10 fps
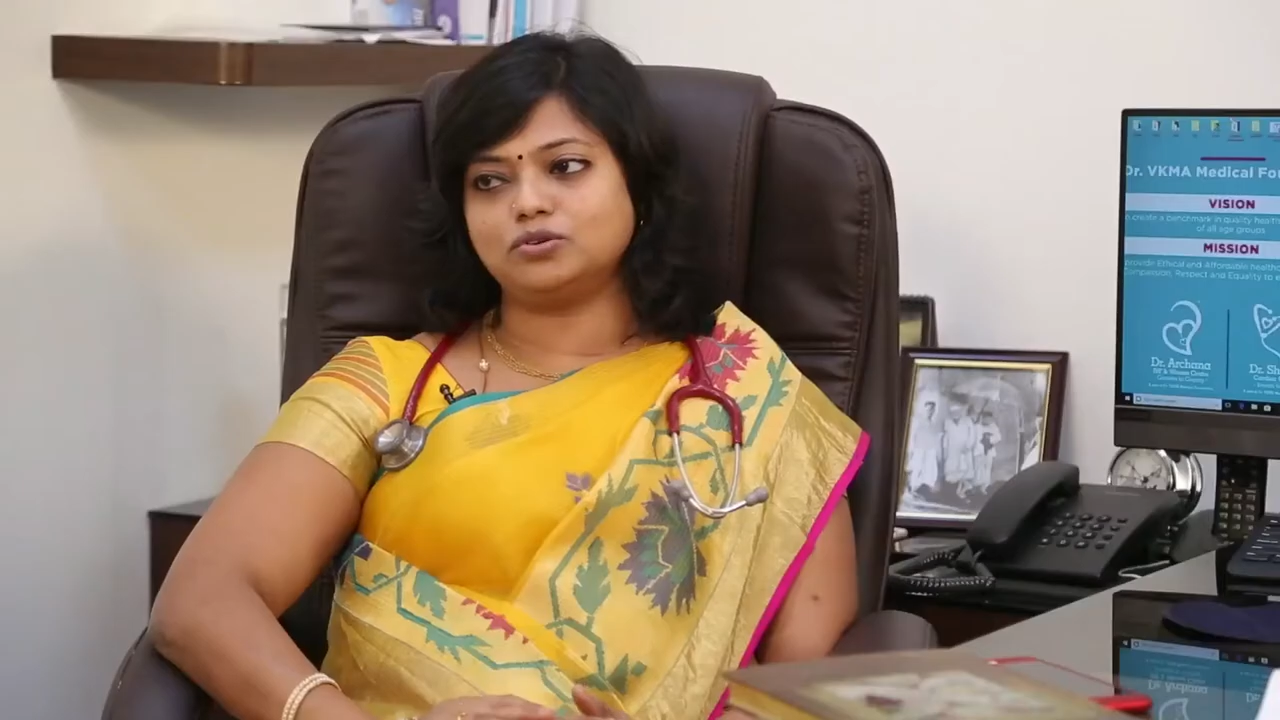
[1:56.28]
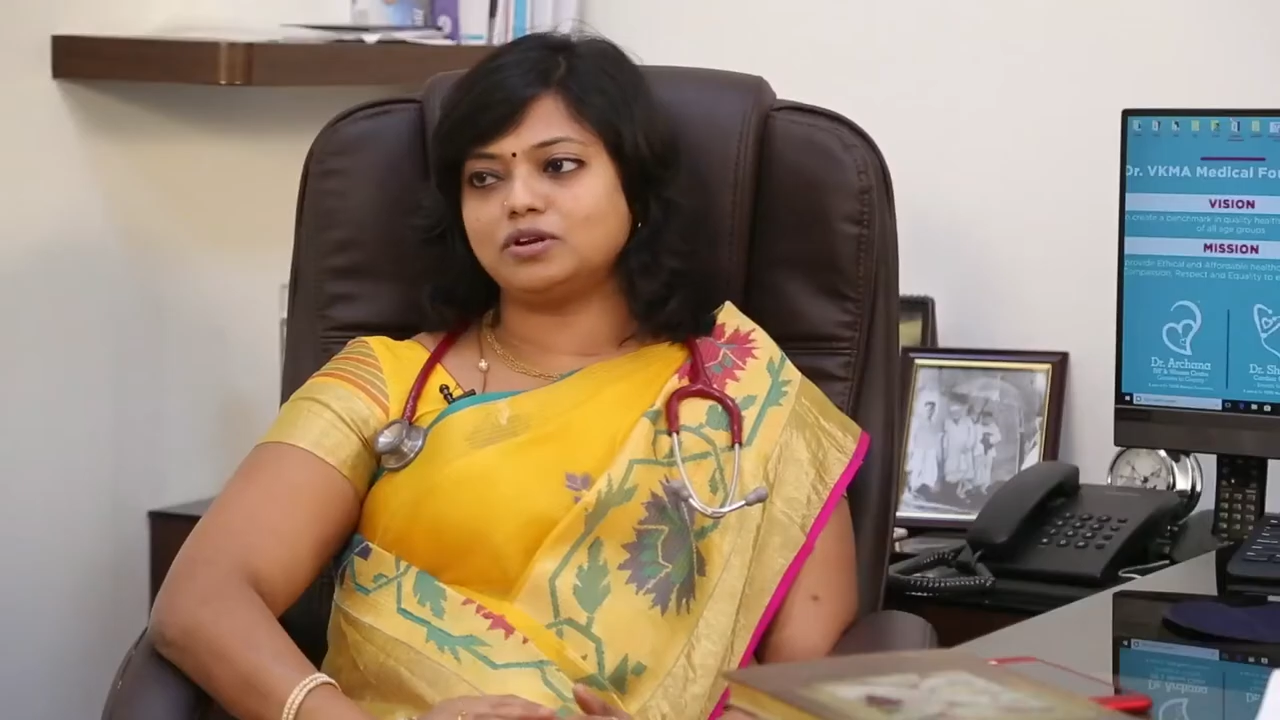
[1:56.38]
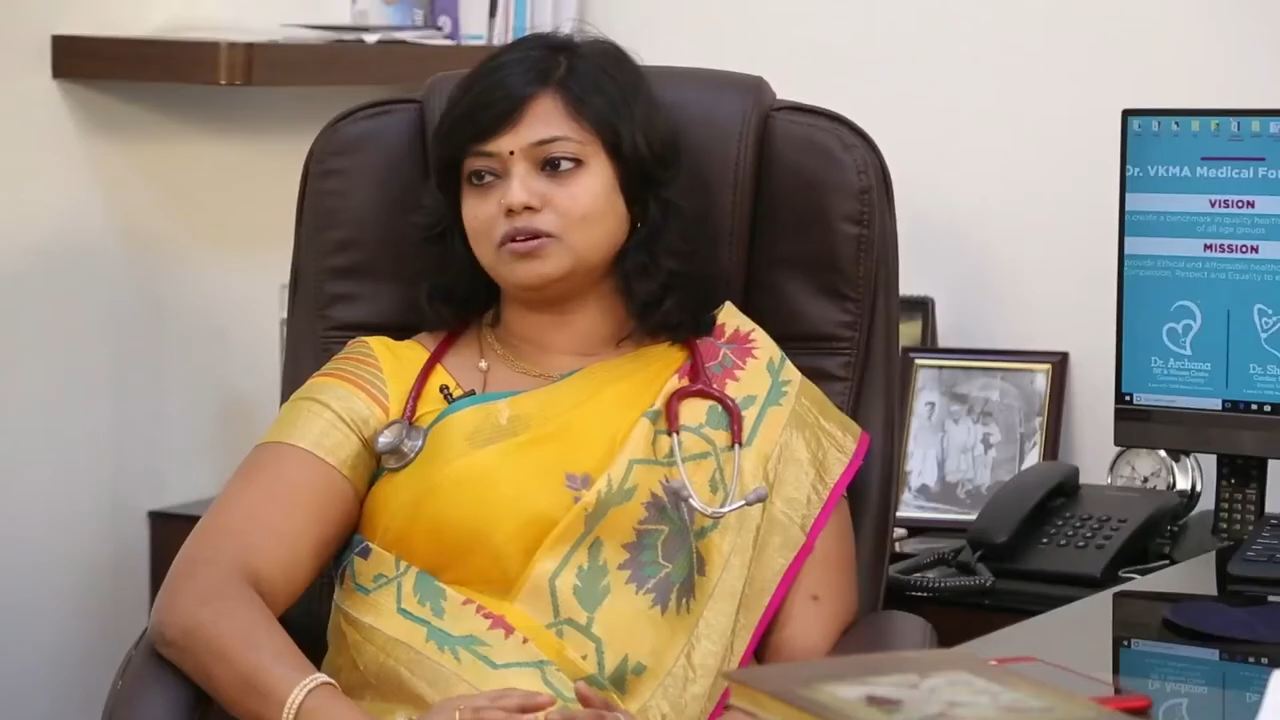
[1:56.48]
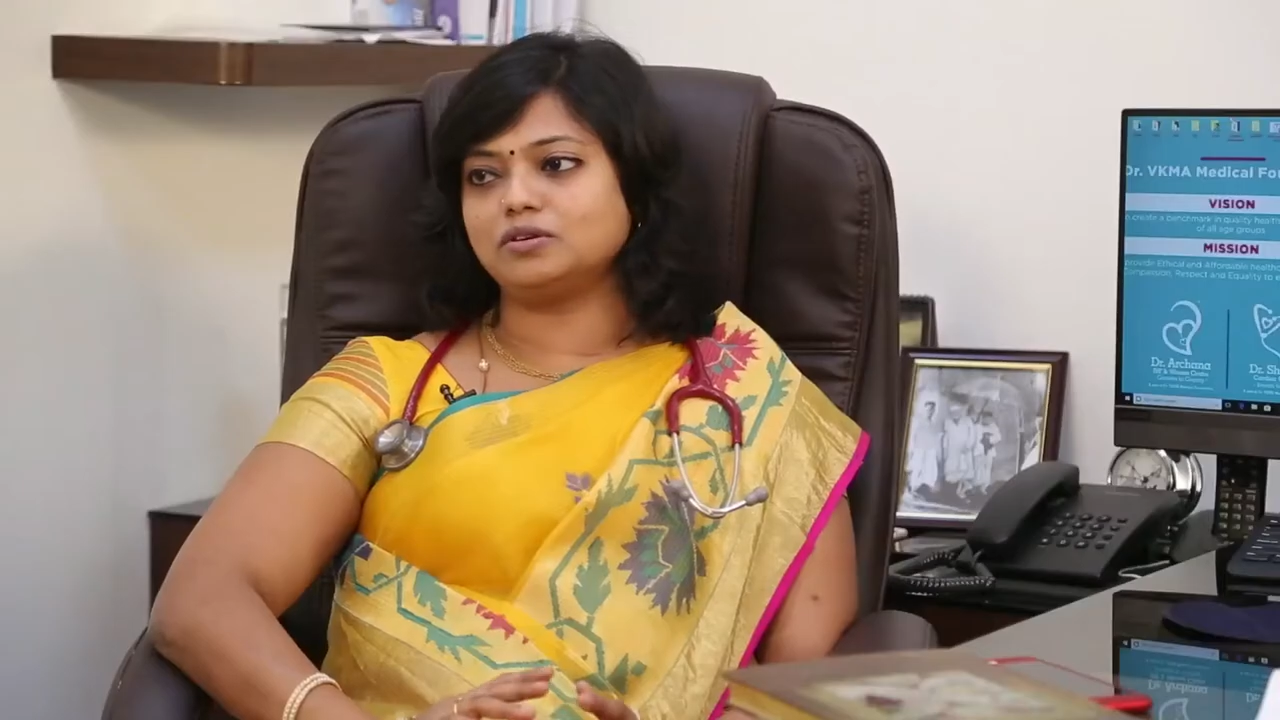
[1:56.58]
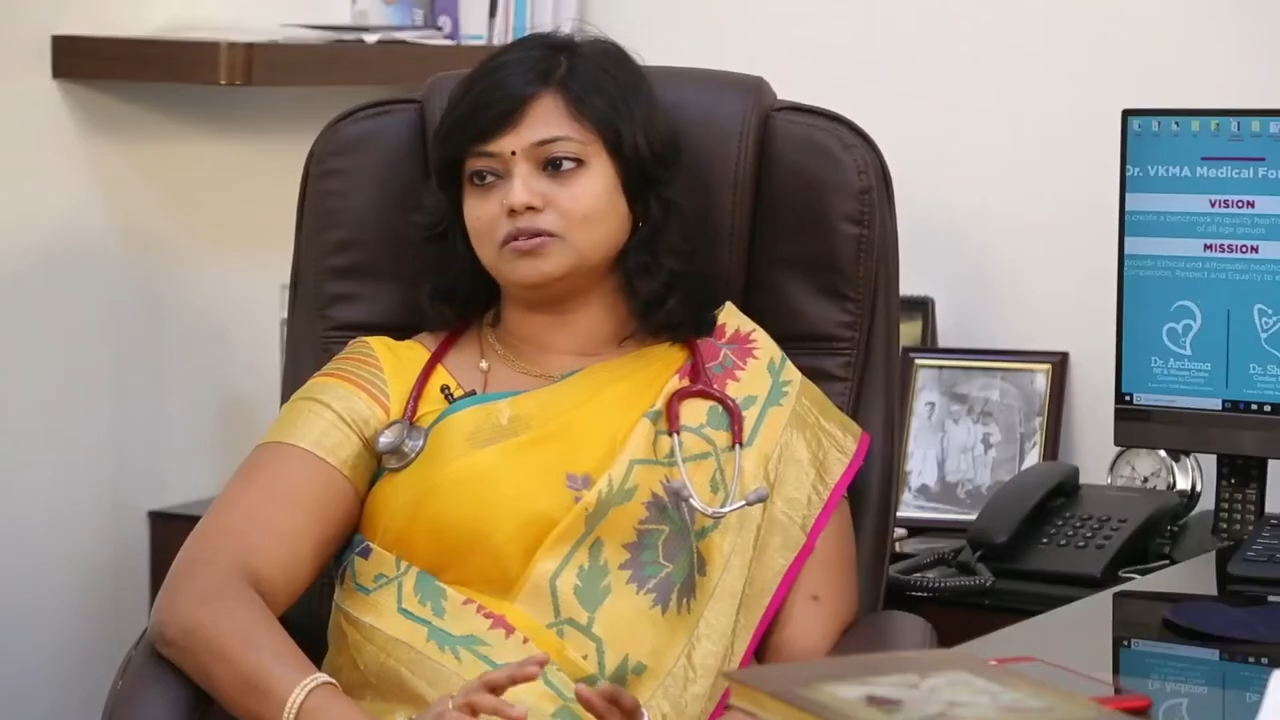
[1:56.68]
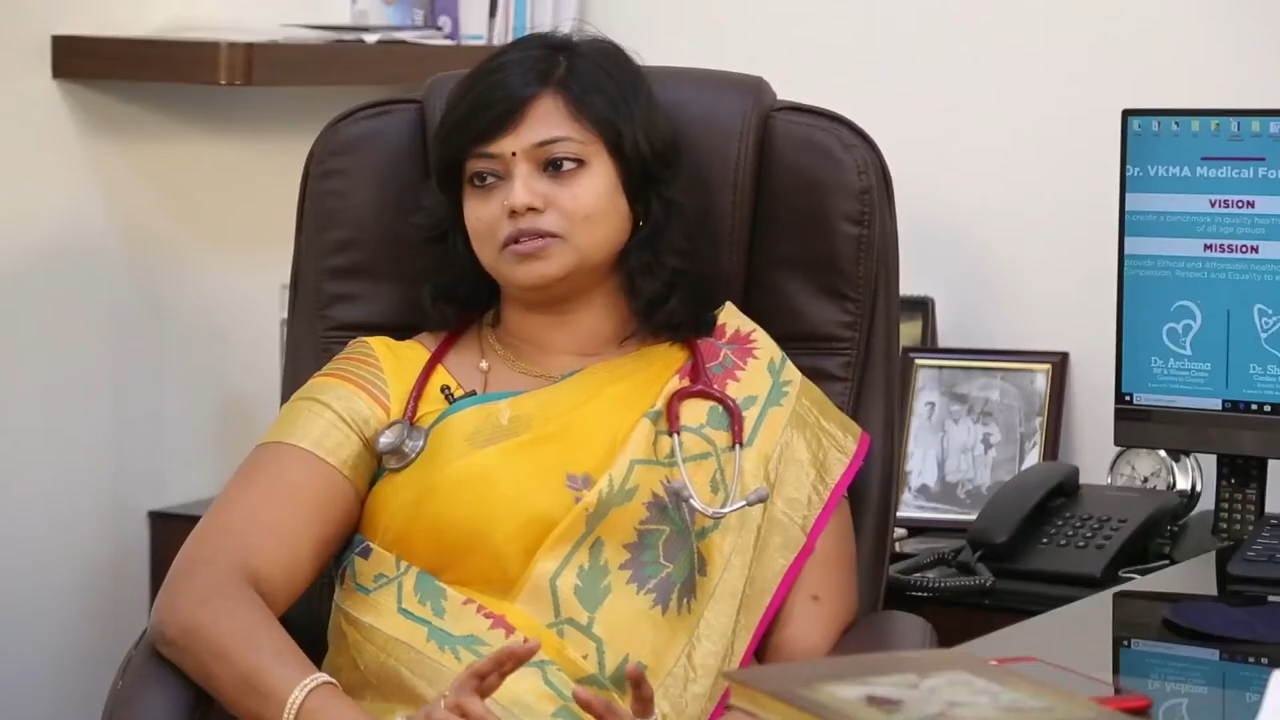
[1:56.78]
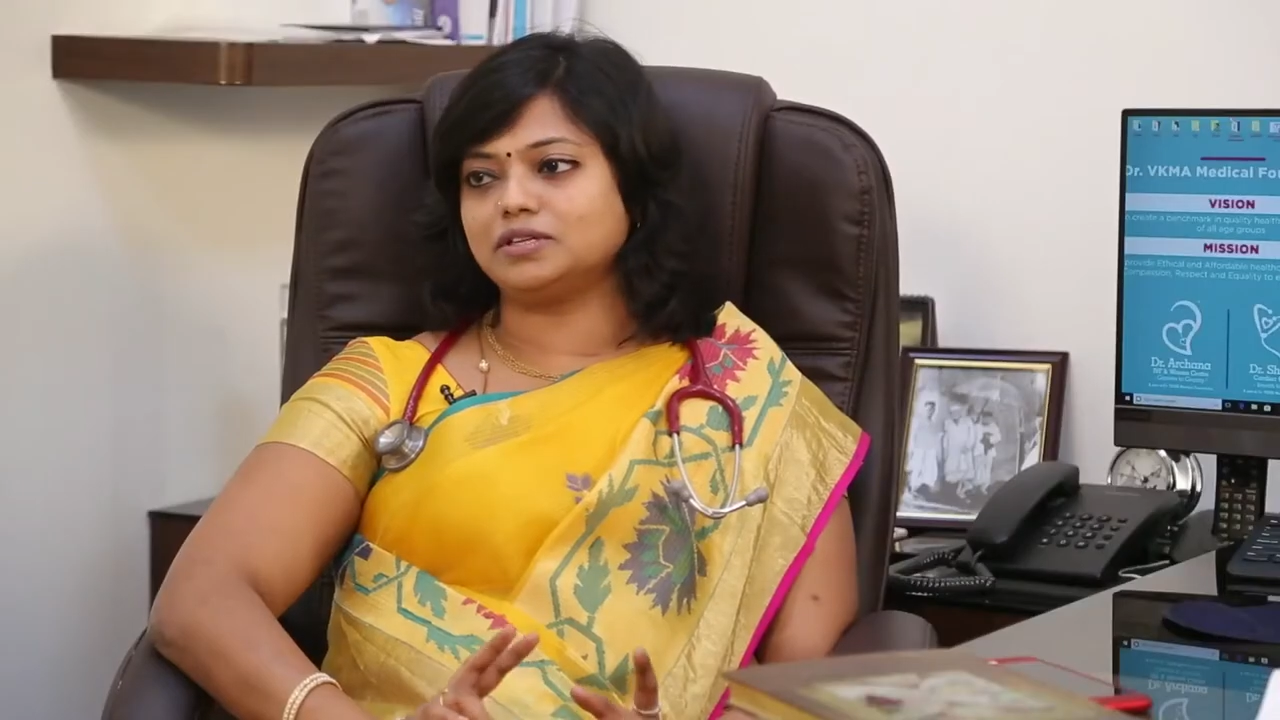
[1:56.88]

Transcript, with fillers: முறை கூட அவங்களுக்கு